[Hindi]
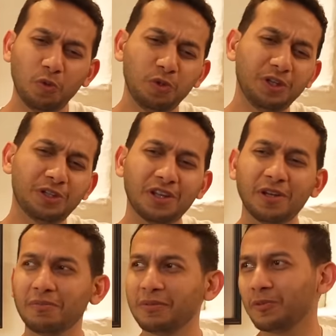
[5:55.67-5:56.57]
पूरी
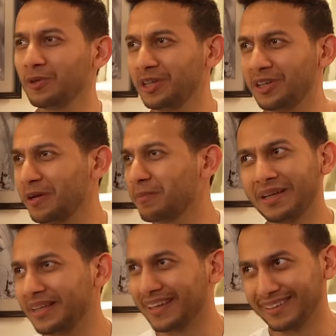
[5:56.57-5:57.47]
ट्रेन में पूरी ट्रेन
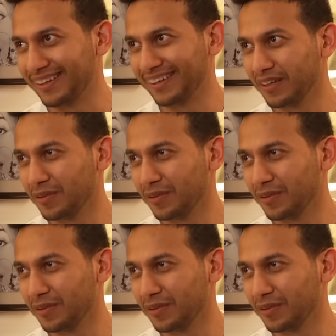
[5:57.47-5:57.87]
भरी रहती है